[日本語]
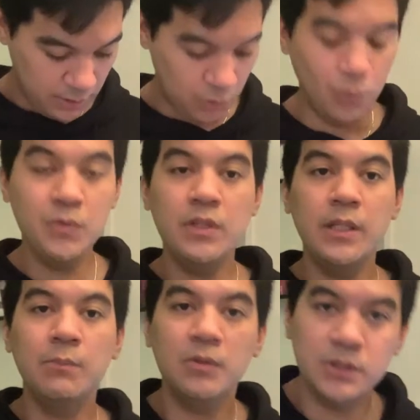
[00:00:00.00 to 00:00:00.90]
とん
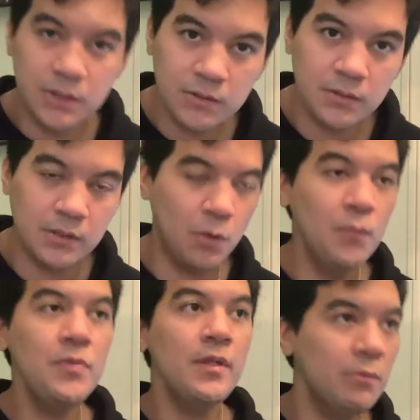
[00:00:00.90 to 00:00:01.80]
でも強、と
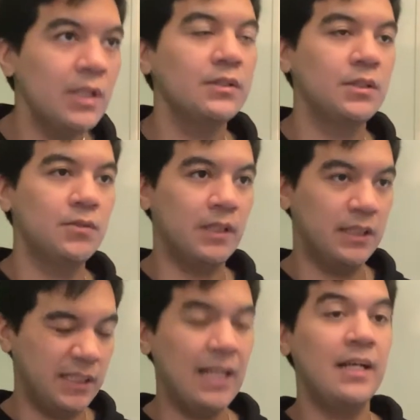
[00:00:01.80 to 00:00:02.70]
んでもなく強かっ
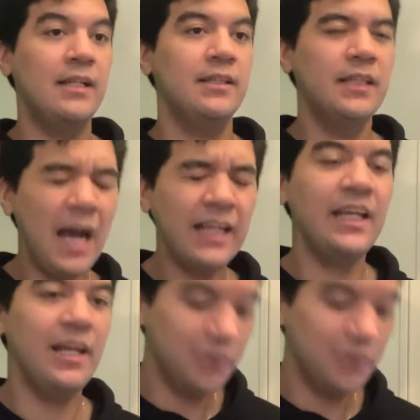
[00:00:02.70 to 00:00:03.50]
た。だけ